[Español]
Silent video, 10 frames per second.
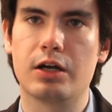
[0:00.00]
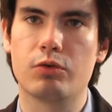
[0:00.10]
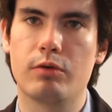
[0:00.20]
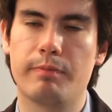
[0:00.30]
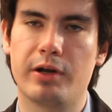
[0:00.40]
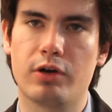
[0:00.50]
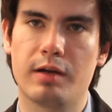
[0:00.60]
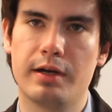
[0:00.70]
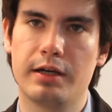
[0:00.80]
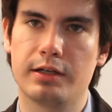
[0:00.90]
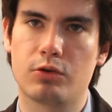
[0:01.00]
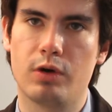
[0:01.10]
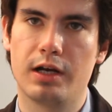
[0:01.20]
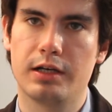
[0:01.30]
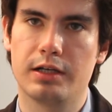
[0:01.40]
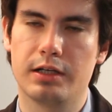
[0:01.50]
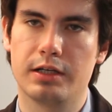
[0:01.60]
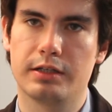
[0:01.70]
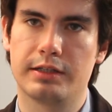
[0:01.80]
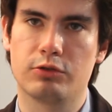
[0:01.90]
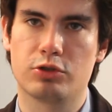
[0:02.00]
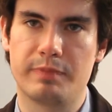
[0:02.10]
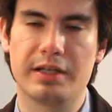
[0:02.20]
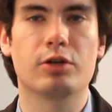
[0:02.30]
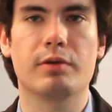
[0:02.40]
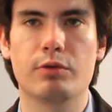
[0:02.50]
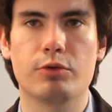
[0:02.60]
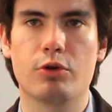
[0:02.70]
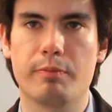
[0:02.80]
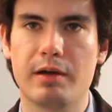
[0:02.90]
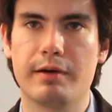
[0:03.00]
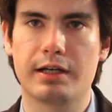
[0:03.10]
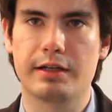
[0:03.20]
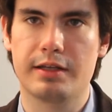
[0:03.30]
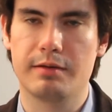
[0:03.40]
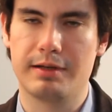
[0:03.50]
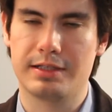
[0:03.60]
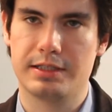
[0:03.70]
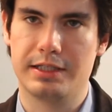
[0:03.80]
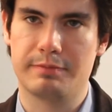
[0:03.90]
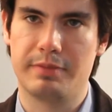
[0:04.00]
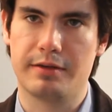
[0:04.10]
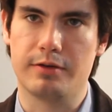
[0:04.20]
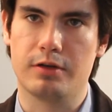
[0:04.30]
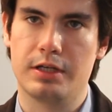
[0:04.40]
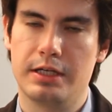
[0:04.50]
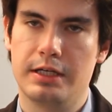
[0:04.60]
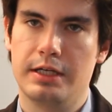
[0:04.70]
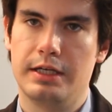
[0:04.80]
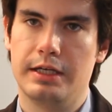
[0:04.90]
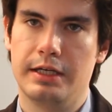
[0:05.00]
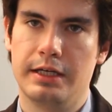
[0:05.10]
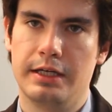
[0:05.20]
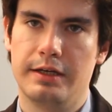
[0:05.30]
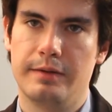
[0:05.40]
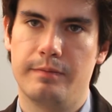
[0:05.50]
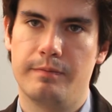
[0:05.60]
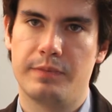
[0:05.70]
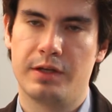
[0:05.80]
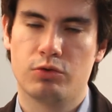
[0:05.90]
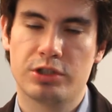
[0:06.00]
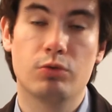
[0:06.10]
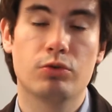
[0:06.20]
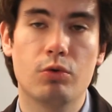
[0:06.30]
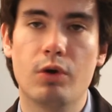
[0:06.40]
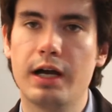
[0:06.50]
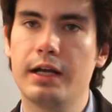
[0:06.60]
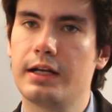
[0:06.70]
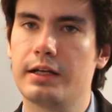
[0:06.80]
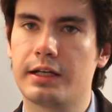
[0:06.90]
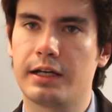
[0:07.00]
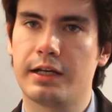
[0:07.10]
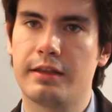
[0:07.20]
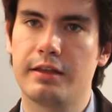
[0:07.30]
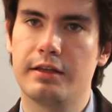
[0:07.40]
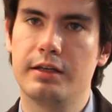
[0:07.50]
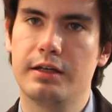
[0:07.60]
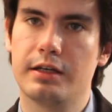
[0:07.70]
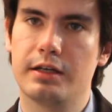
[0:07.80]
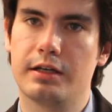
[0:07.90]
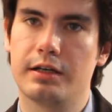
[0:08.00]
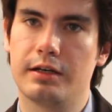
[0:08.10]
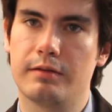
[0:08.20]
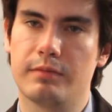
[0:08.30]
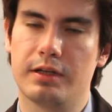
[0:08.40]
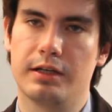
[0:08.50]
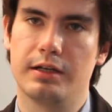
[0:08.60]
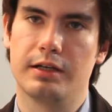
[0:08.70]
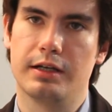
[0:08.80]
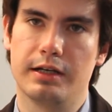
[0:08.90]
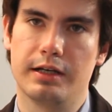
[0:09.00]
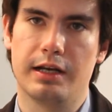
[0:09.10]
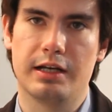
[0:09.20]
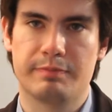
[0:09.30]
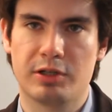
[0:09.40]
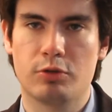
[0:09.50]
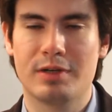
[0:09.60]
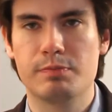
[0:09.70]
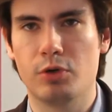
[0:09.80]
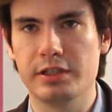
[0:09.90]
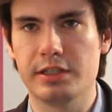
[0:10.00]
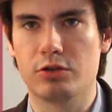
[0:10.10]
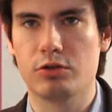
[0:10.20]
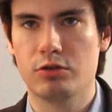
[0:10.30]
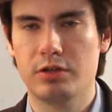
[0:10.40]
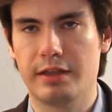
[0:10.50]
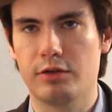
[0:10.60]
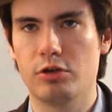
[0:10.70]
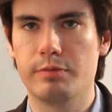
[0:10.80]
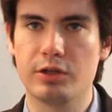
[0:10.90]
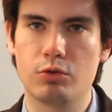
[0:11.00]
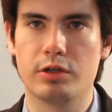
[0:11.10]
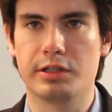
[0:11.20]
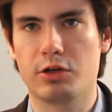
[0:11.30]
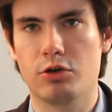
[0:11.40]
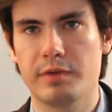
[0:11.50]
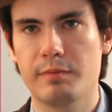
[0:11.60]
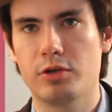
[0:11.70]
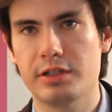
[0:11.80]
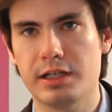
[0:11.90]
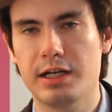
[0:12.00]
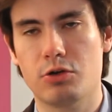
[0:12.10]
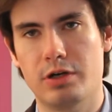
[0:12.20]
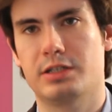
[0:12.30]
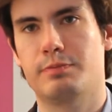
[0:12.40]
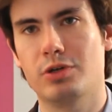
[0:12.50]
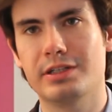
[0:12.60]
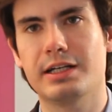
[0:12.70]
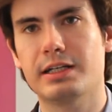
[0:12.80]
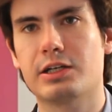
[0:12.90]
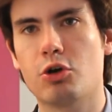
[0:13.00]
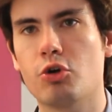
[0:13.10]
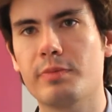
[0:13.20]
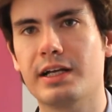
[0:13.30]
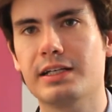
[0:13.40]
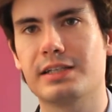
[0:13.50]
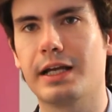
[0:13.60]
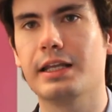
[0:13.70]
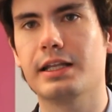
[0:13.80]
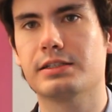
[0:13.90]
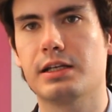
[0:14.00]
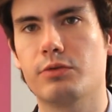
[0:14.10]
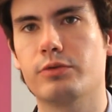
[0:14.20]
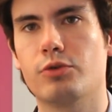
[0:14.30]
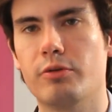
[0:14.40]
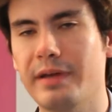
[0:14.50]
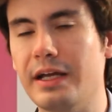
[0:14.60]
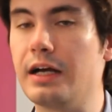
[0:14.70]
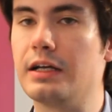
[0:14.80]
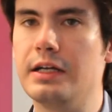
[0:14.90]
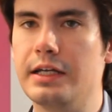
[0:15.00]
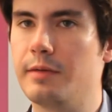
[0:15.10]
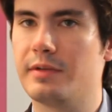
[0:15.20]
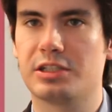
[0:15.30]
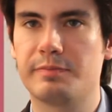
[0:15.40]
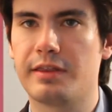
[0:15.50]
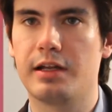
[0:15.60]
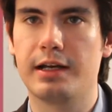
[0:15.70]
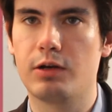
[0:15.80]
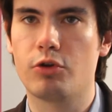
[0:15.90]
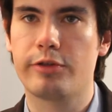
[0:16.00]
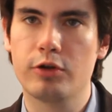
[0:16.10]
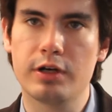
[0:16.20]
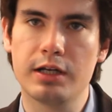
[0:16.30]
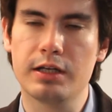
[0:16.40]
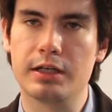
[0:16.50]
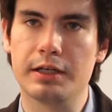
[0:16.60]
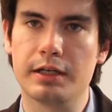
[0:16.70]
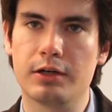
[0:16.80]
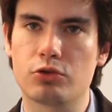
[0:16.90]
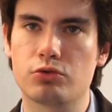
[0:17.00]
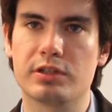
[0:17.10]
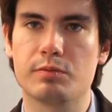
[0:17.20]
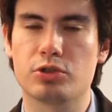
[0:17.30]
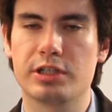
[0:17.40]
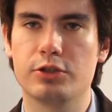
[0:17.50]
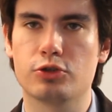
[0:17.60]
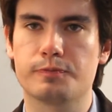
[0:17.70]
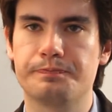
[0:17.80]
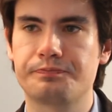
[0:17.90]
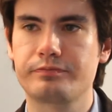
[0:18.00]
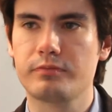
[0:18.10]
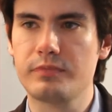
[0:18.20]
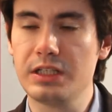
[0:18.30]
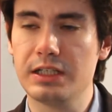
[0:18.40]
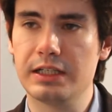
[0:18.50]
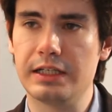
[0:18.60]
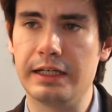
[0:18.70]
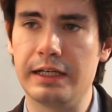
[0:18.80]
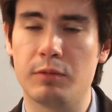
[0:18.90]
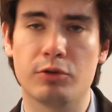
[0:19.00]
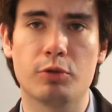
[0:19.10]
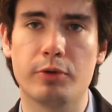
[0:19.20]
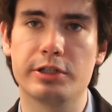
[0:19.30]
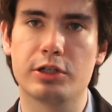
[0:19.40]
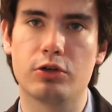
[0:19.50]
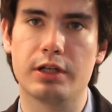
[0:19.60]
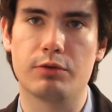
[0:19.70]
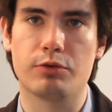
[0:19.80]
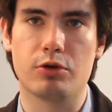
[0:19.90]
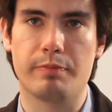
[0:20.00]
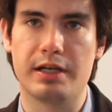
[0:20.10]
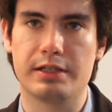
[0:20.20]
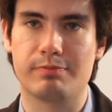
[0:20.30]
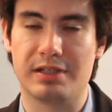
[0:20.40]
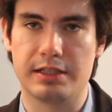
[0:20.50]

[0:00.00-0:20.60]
a un nuevo panorama en el cual tanto España como la Unión Europea van a crecer más despacio. Eh, en un segundo lugar, hay eh, querría incidir en, el aspecto más político, ¿no? haciendo el vínculo entre economía y política con las políticas económicas seguidas en la Unión Europea y más especial en la eurozona en los últimos años. El momento político de la Unión Europea es